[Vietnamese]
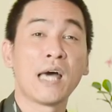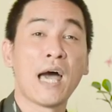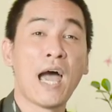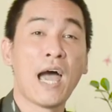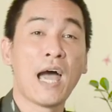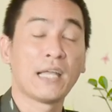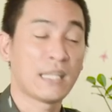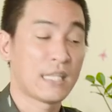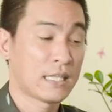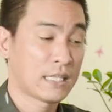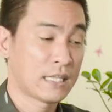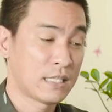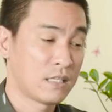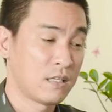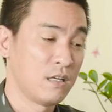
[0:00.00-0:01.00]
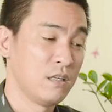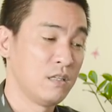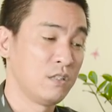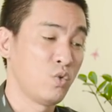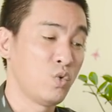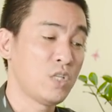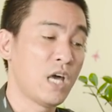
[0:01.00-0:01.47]
à,
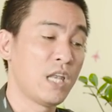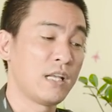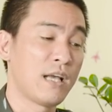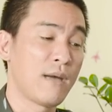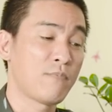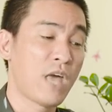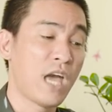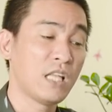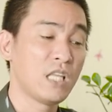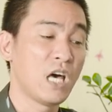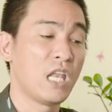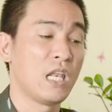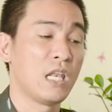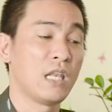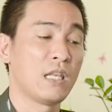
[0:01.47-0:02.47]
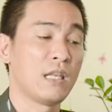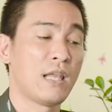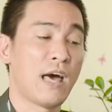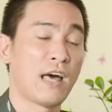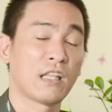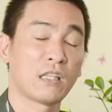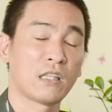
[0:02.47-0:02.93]
người tuổi thìn gặp tháng thìn
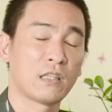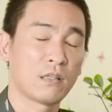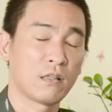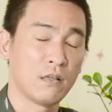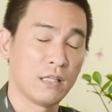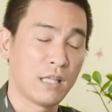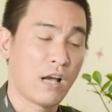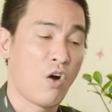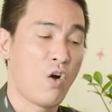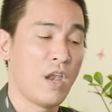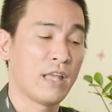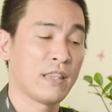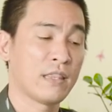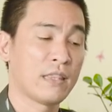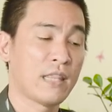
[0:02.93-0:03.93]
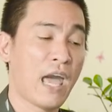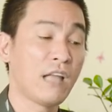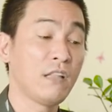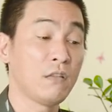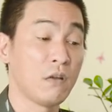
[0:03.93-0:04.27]
là người ta gọi là tháng